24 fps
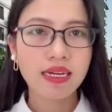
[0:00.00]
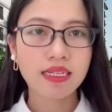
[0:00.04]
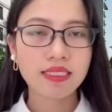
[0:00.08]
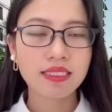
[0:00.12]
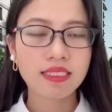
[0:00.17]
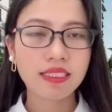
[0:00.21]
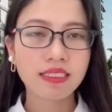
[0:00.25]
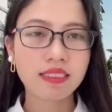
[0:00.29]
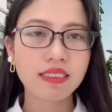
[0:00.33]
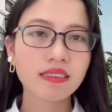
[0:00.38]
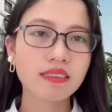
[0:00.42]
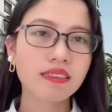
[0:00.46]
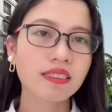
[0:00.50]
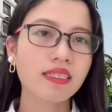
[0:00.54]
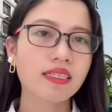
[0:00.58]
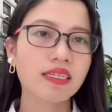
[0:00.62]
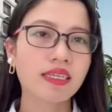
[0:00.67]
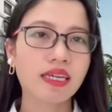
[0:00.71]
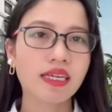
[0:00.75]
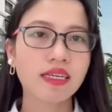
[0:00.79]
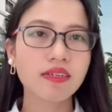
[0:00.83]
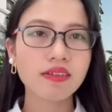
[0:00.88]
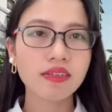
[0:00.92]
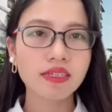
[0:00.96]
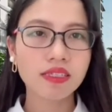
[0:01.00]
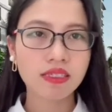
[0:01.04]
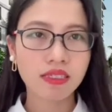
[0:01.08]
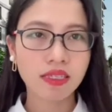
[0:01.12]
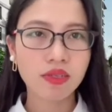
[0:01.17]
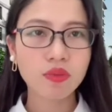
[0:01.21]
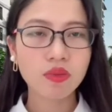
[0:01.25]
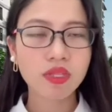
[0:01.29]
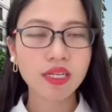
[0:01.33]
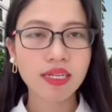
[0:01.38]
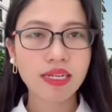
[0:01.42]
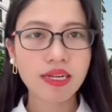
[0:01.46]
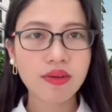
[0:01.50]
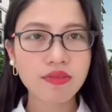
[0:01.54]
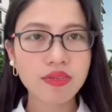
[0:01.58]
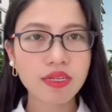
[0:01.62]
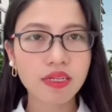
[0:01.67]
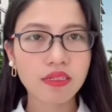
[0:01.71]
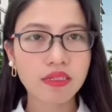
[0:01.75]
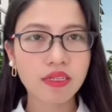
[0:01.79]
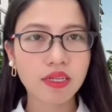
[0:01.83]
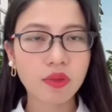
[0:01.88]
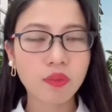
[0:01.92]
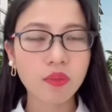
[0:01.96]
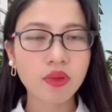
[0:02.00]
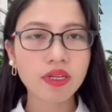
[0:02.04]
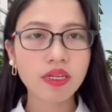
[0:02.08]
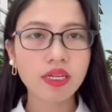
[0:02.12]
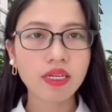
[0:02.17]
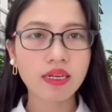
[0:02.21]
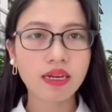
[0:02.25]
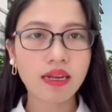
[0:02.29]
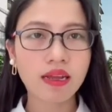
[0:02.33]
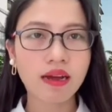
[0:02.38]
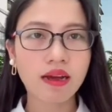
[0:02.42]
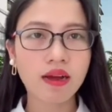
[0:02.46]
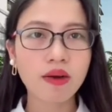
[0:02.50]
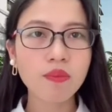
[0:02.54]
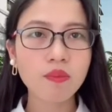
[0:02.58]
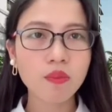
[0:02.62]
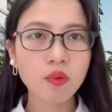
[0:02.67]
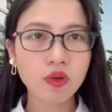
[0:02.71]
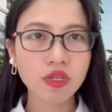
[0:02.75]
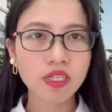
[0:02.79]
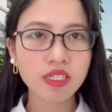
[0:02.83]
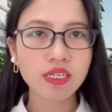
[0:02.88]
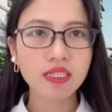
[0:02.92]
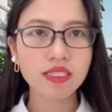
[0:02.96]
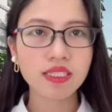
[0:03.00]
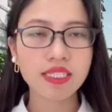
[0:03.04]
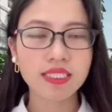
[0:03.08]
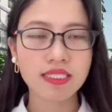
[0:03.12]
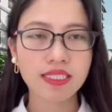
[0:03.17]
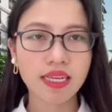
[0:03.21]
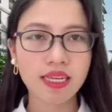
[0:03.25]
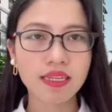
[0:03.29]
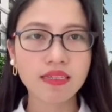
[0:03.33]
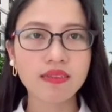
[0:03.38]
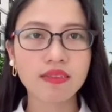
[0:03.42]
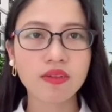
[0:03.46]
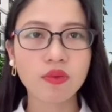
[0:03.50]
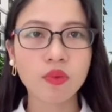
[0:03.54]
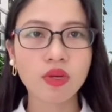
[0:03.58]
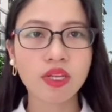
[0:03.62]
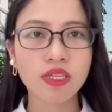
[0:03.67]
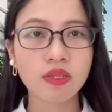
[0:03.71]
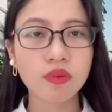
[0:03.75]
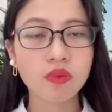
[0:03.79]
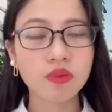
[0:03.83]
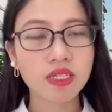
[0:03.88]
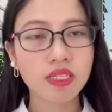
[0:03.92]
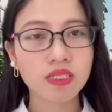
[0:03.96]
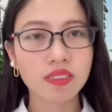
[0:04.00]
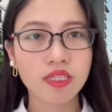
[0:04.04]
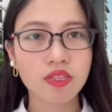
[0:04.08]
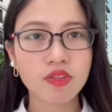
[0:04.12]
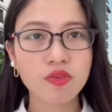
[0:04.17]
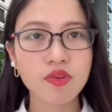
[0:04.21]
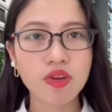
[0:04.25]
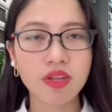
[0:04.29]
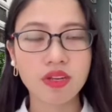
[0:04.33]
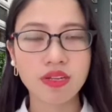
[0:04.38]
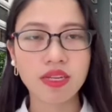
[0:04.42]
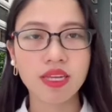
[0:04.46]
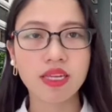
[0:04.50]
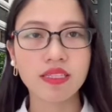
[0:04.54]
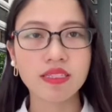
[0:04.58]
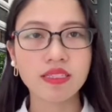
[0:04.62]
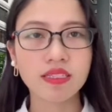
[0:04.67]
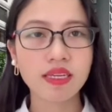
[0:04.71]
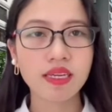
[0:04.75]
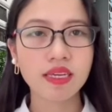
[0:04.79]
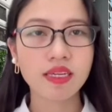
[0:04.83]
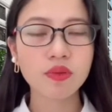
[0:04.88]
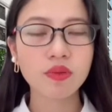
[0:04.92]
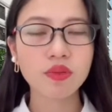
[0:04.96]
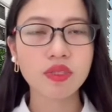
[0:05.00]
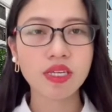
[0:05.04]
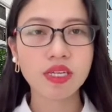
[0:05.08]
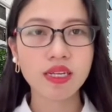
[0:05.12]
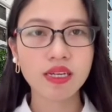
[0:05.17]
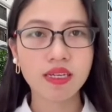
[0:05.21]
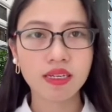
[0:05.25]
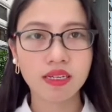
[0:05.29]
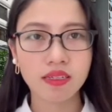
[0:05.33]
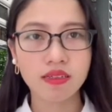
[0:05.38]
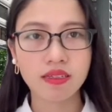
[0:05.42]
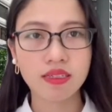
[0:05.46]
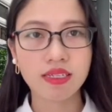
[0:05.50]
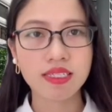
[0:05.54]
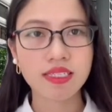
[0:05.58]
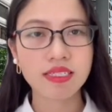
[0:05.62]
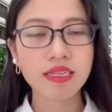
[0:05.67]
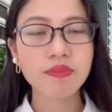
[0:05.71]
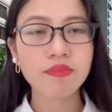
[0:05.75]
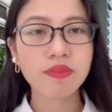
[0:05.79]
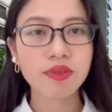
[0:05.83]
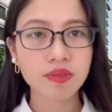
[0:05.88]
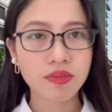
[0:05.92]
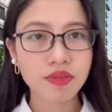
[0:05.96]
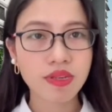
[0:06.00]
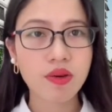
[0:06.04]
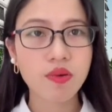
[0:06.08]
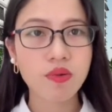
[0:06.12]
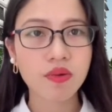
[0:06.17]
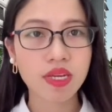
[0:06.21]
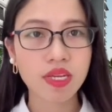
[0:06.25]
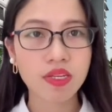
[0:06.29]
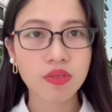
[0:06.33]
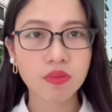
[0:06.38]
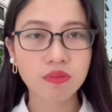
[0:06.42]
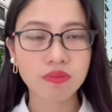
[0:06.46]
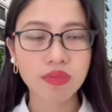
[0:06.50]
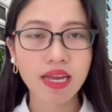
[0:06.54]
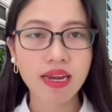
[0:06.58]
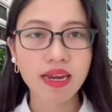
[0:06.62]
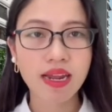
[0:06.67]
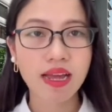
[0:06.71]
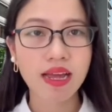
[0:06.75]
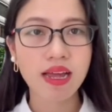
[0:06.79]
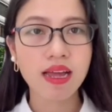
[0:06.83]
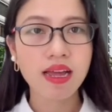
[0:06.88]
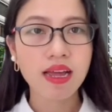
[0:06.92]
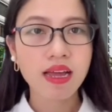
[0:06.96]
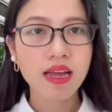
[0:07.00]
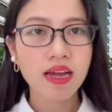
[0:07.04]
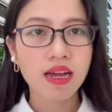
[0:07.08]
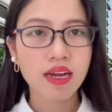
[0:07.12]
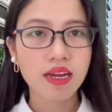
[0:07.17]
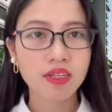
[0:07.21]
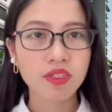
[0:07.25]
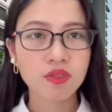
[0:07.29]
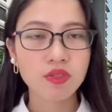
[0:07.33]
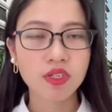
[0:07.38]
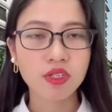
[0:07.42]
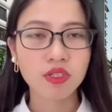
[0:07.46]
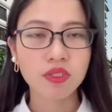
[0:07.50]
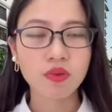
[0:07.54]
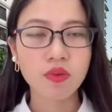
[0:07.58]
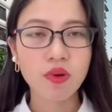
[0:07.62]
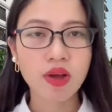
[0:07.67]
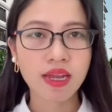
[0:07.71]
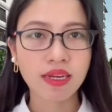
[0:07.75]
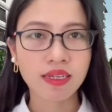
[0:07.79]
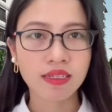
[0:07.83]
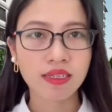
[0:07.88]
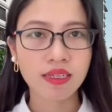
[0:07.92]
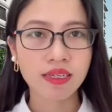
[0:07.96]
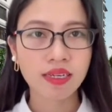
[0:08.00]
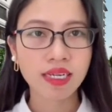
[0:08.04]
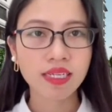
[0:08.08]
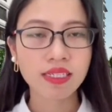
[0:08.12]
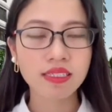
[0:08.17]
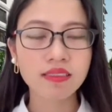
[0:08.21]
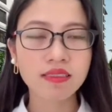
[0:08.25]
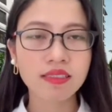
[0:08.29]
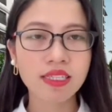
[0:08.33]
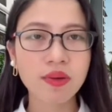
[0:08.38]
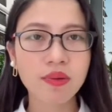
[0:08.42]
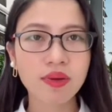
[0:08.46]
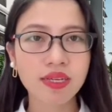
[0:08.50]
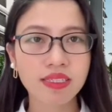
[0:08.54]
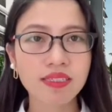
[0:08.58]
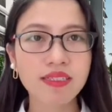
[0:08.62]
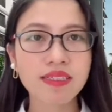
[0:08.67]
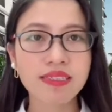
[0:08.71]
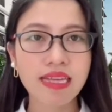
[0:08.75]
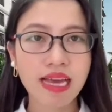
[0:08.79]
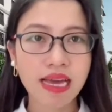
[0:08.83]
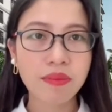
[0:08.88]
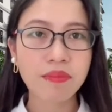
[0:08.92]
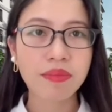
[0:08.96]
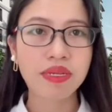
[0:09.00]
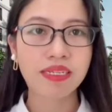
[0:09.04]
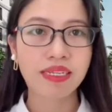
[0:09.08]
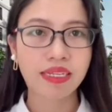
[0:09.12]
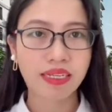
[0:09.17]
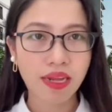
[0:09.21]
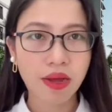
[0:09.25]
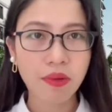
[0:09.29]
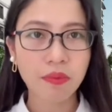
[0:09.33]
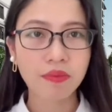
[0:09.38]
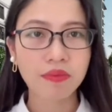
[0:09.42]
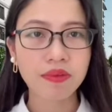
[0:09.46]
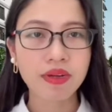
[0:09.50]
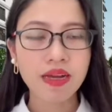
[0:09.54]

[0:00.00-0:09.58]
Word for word: chính thức thì cái người được ưu tiên cao nhất đấy quyết định là không mua nữa thì sẽ được quyền ưu tiên, sẽ chuyển đến những cái ưu tiên lần lượt đã xếp theo sau khi chúng ta đã chuyển khoản căn cứ theo cái thời gian mình đặt cọc.